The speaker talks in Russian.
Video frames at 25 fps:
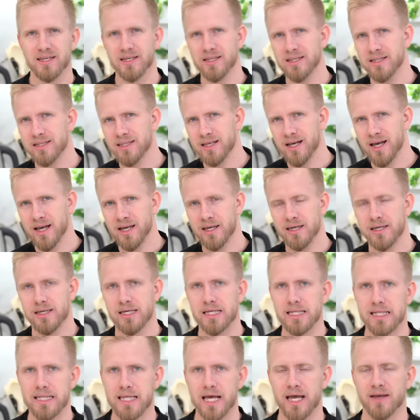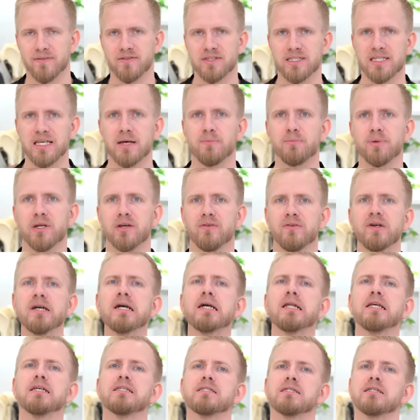Китай, Китай. Все
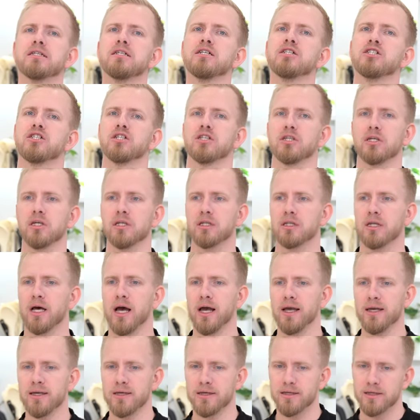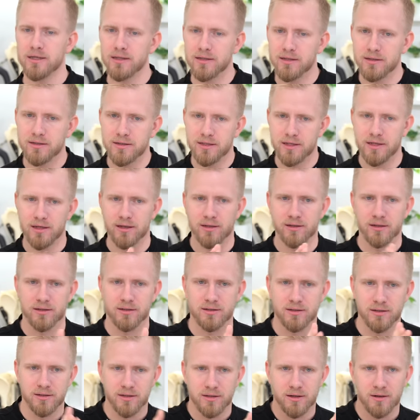привыкли слышать Китай и
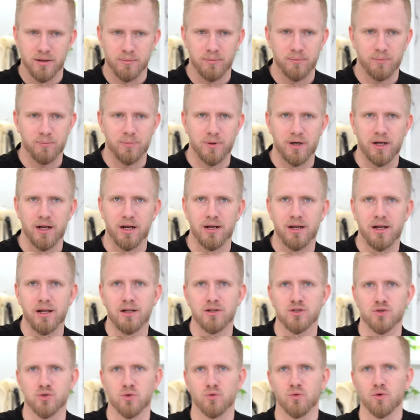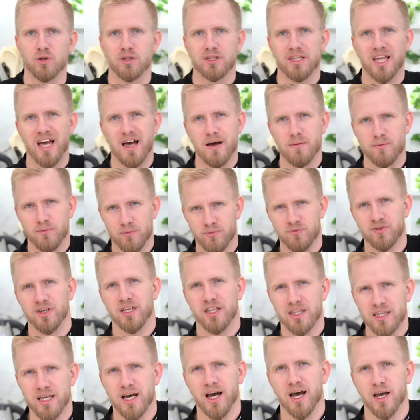делать параллель, что вот там, в
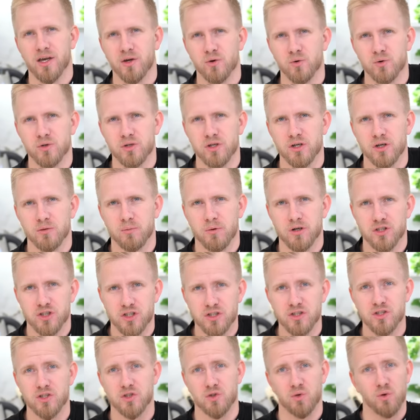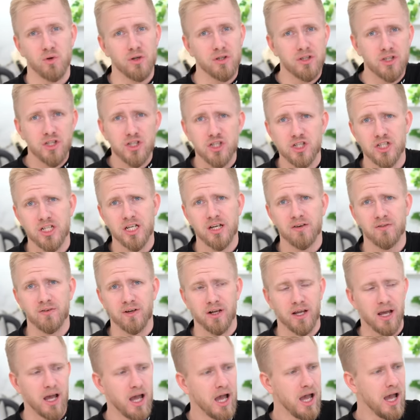Китае у них, машины стоят
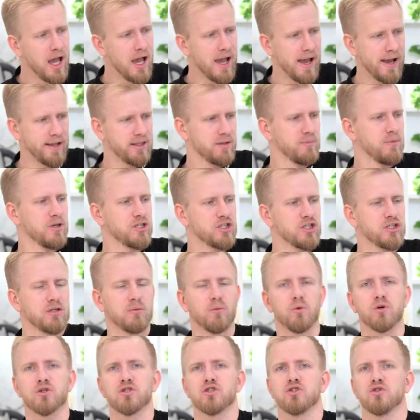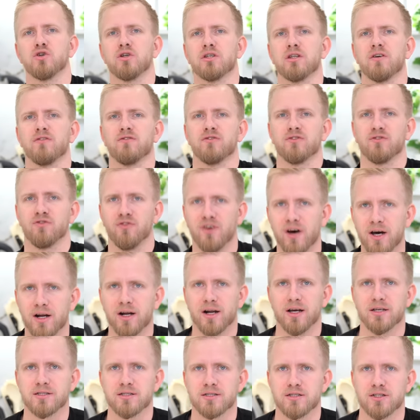дешевле. Эта машина может стоить там в два
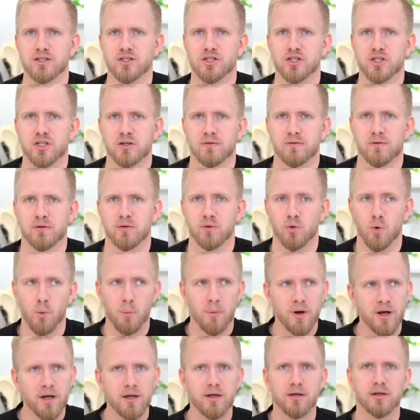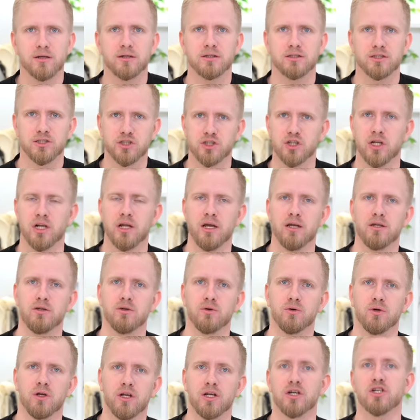раза дешевле. Но мы, к
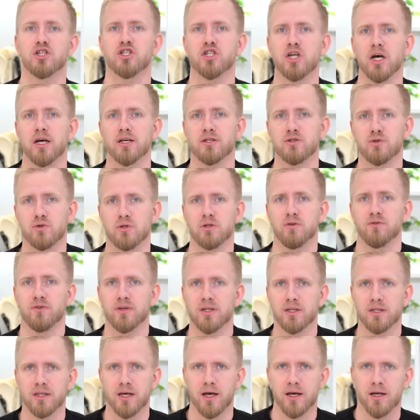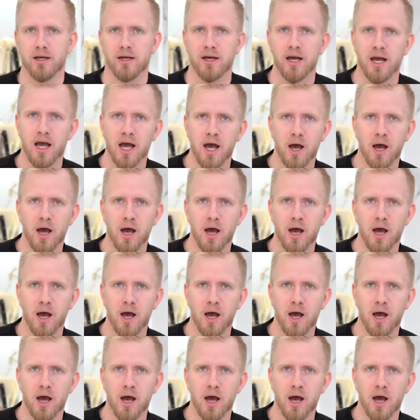сожалению или к счастью, не в Китае,